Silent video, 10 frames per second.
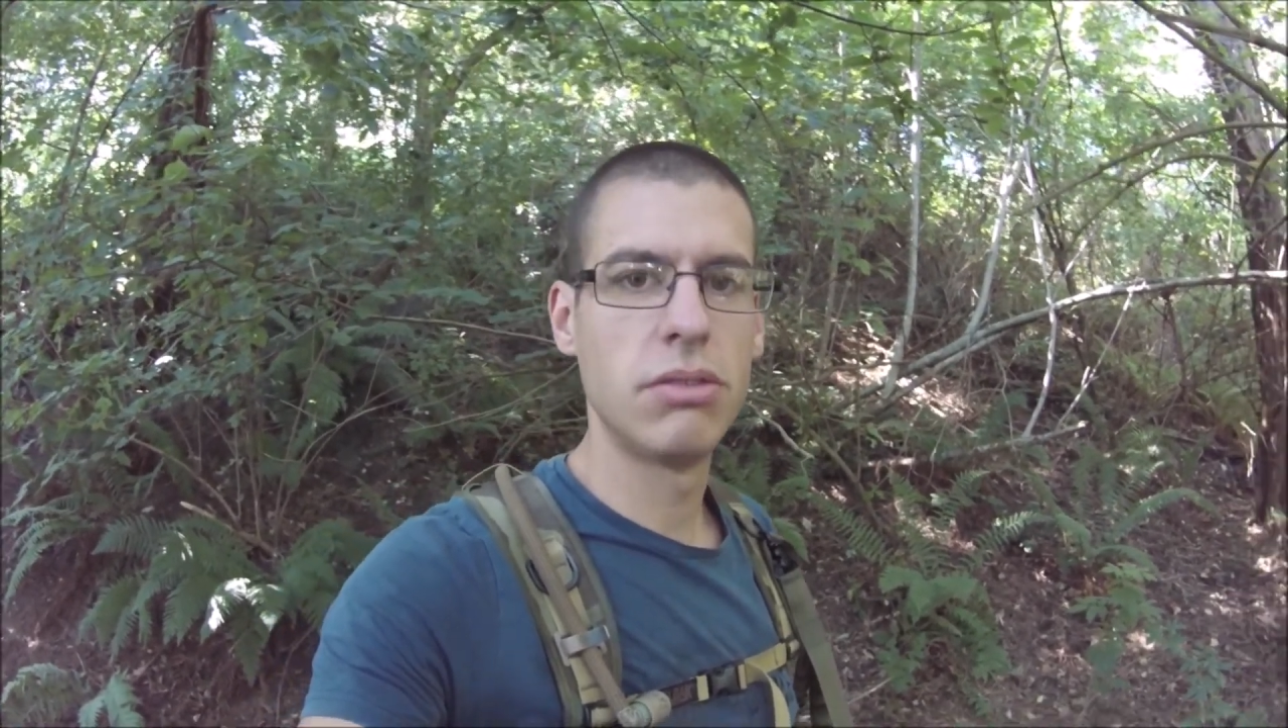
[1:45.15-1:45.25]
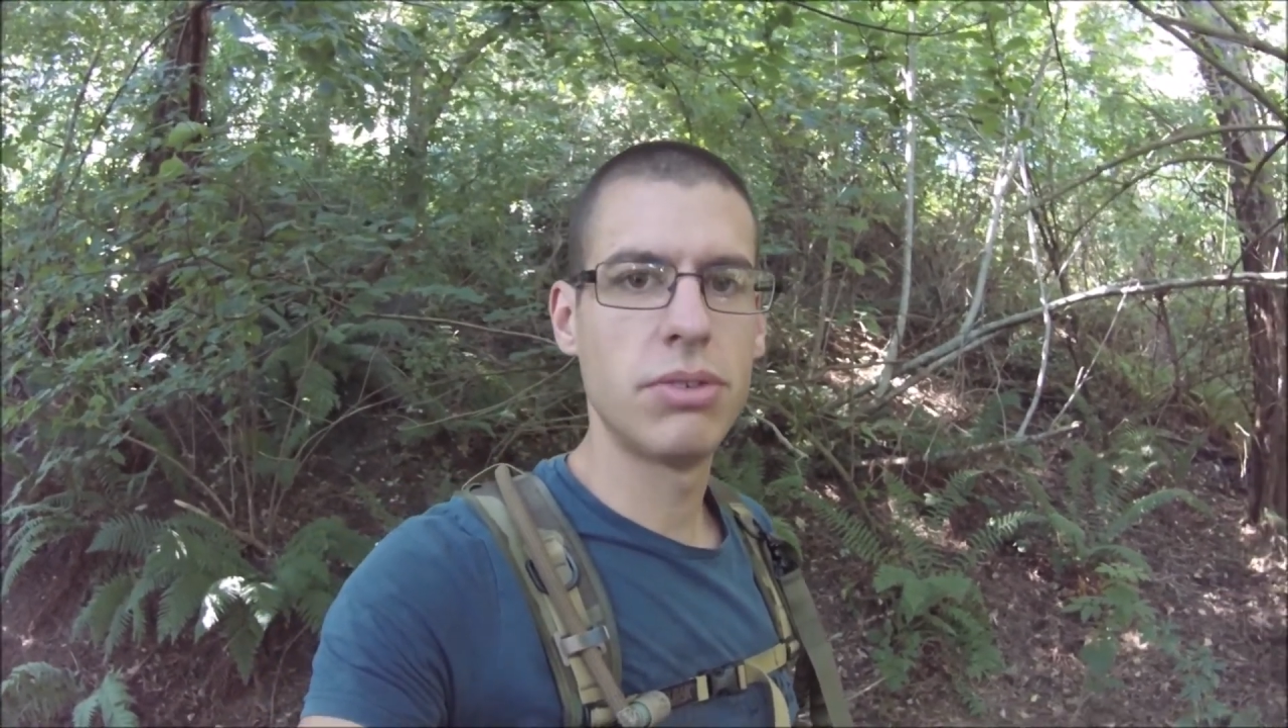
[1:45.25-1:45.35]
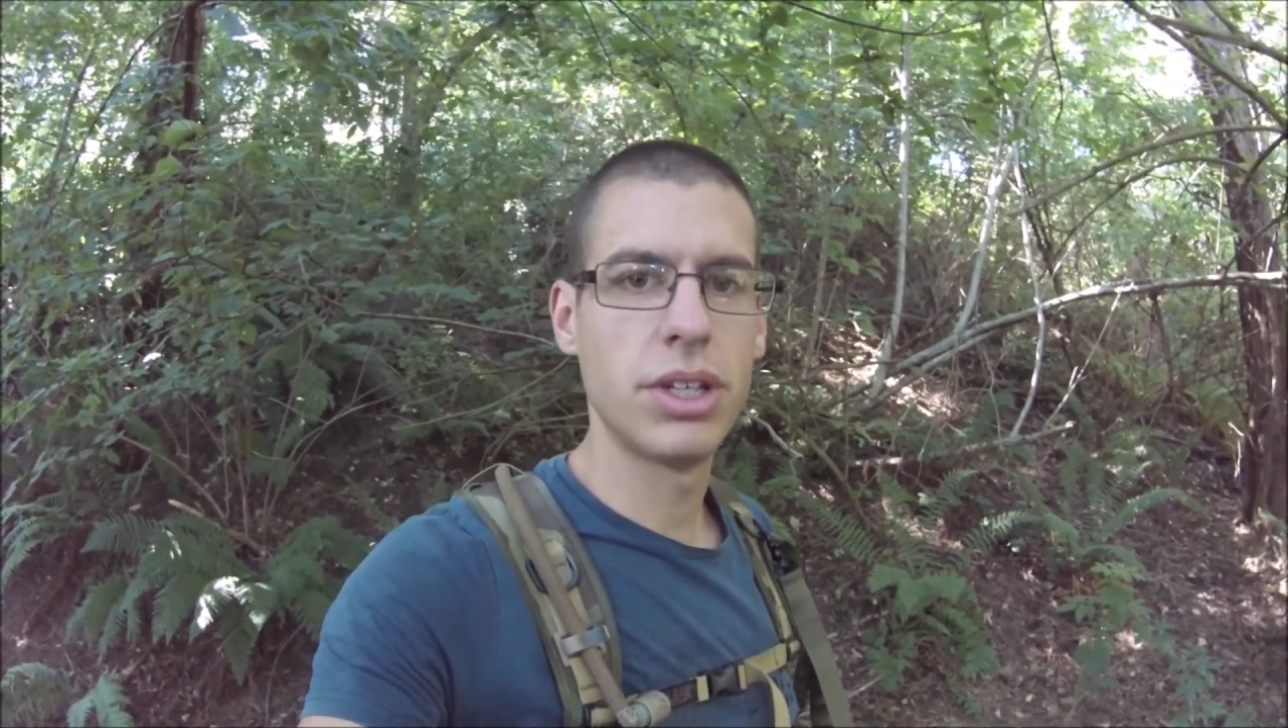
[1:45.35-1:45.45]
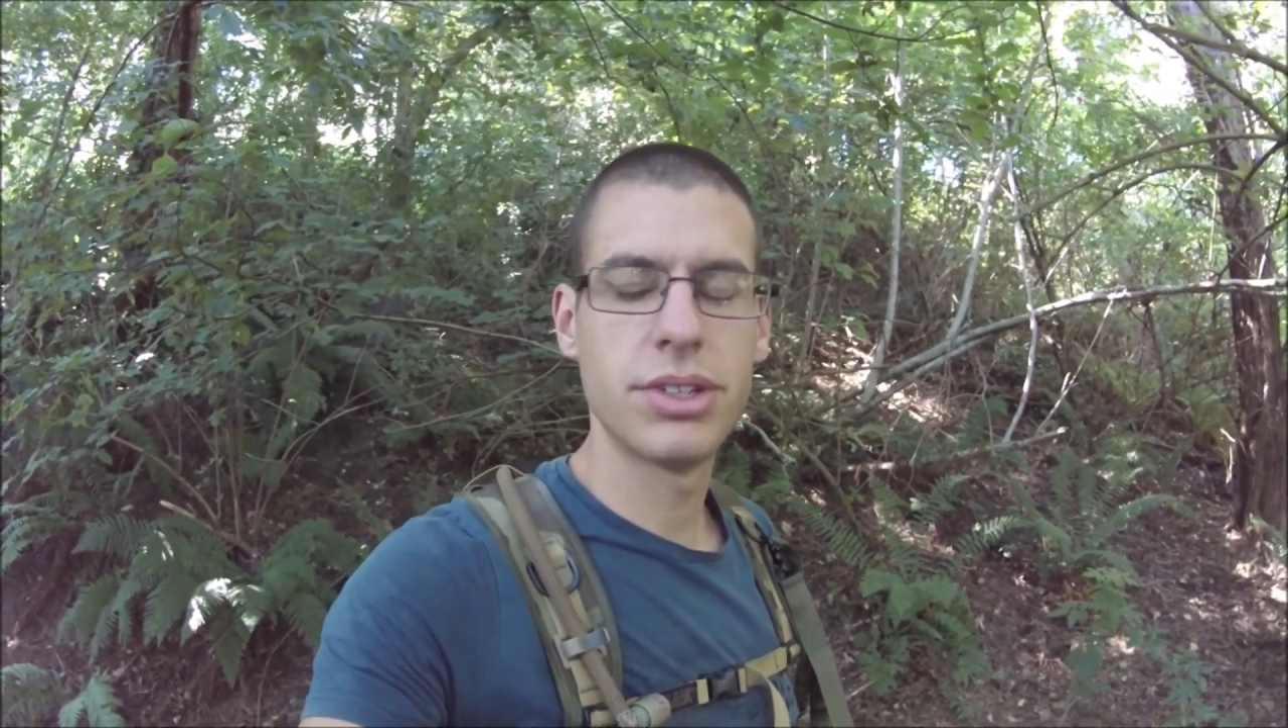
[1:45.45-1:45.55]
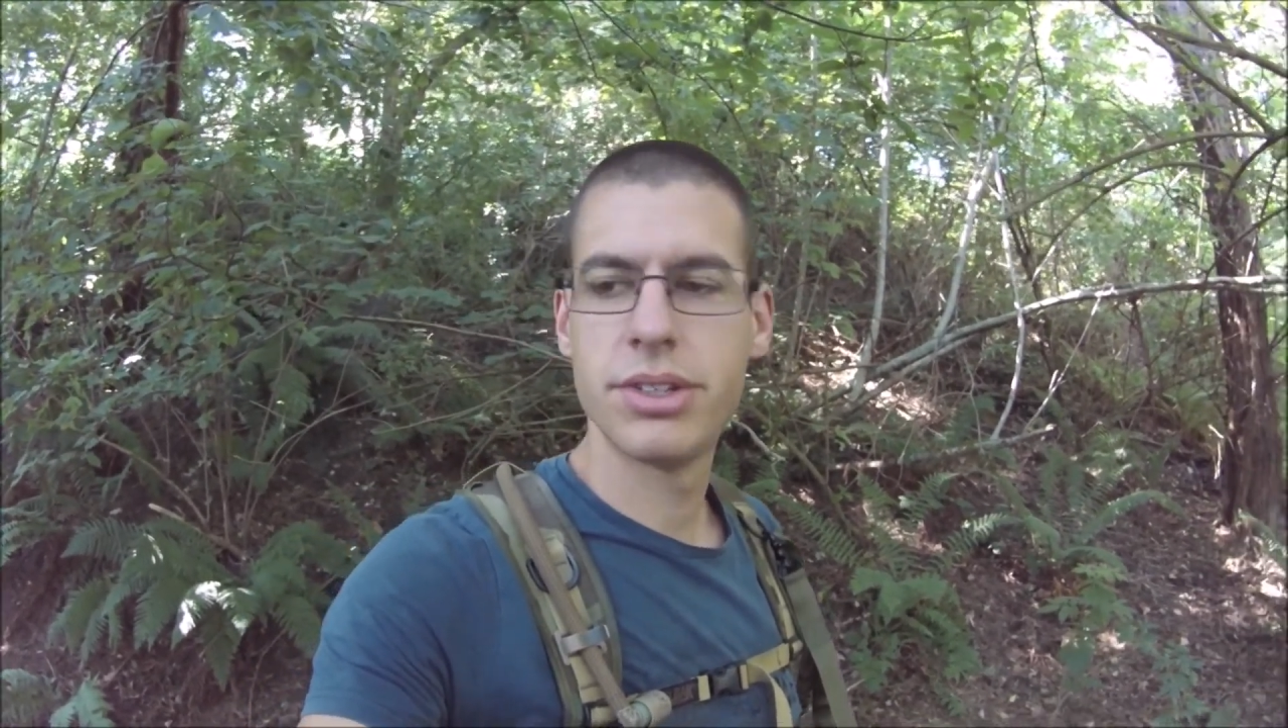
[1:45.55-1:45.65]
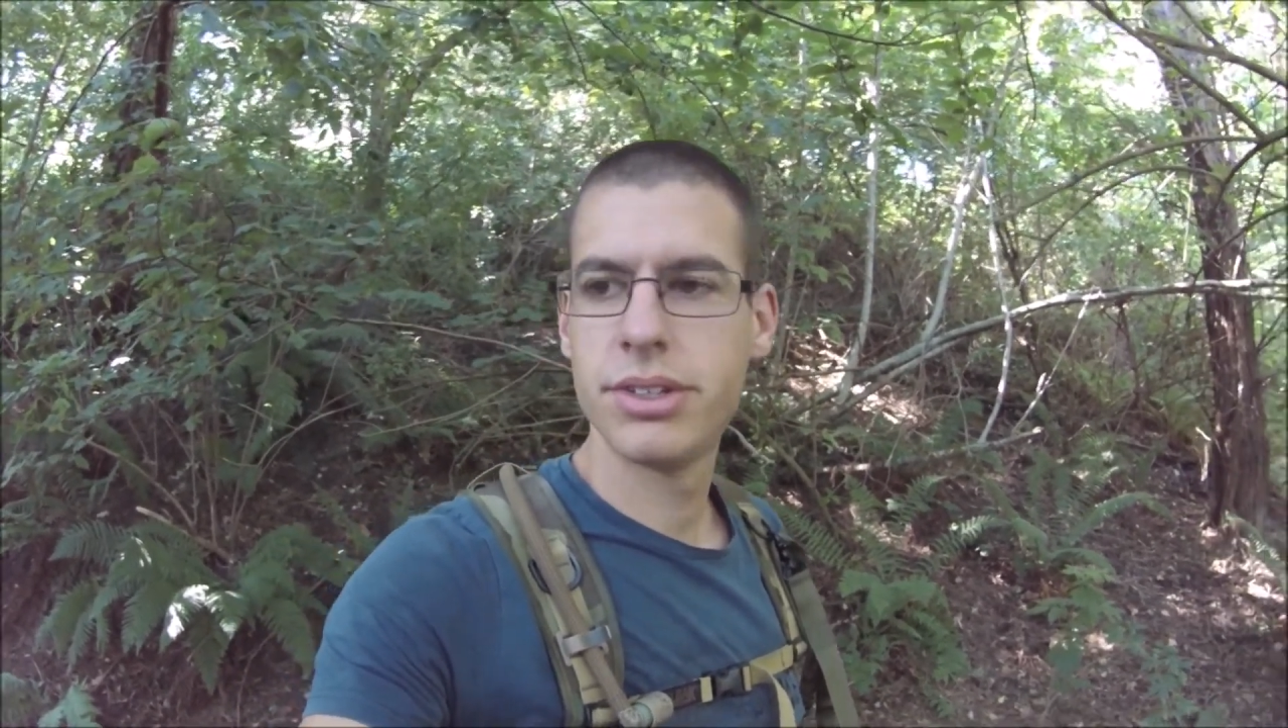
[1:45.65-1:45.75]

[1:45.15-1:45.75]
en fait,